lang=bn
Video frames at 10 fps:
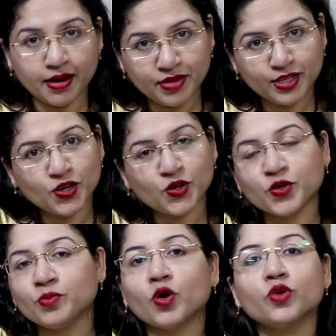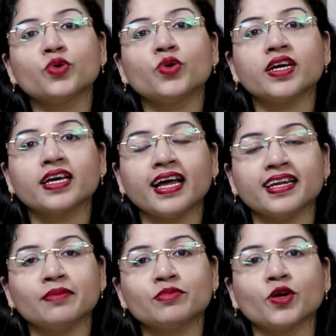আমরা যখন বড় হয়ে
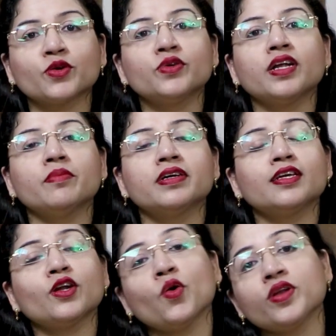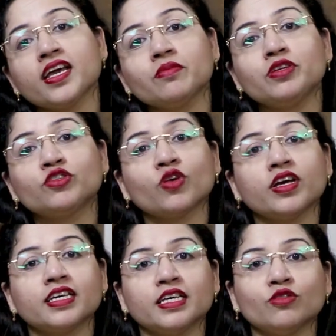গেলাম তখন আমাদের অনেক
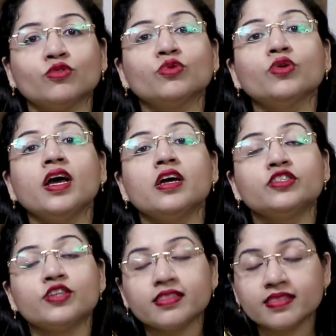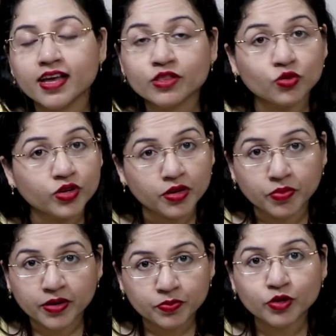বিষয়ে কিন্তু সিদ্ধান্ত
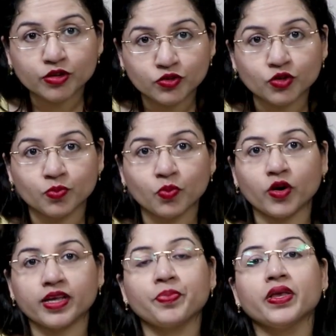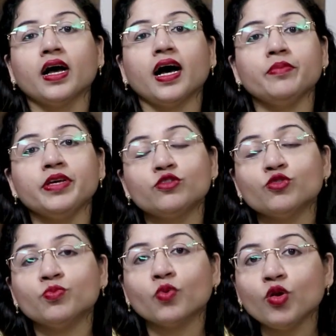নেবার প্রয়োজন পড়ে আমি
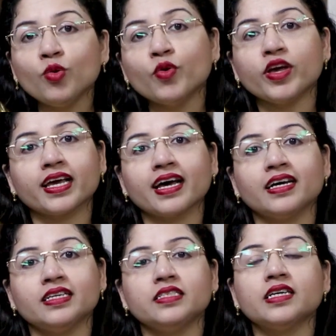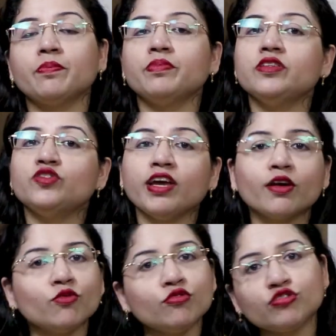একটু বলবো এখানে যে আপনি যে
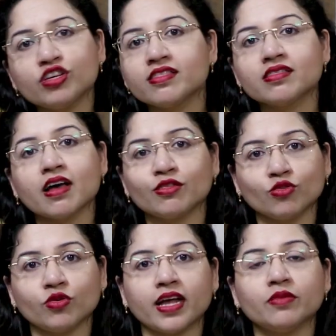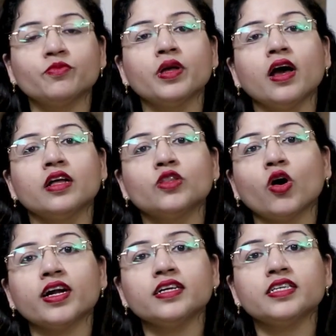কোনো সিদ্ধান্ত নেন
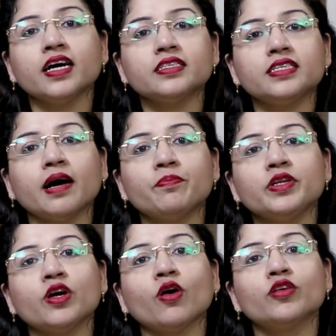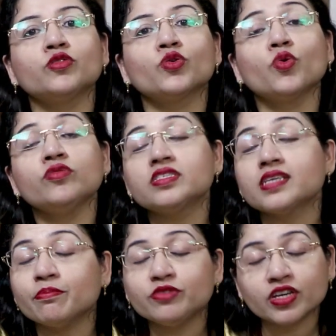ধরা যাক যে আপনি হয়তো কোন
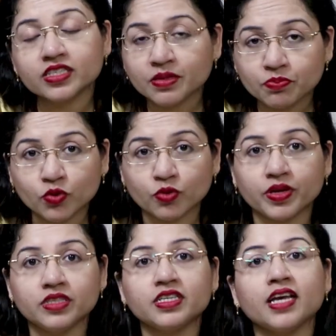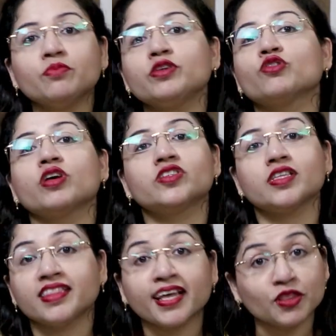সাবজেক্টে পড়বেন সেই বিষয়ে
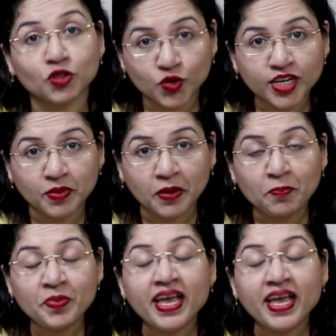সিদ্ধান্ত নেবেন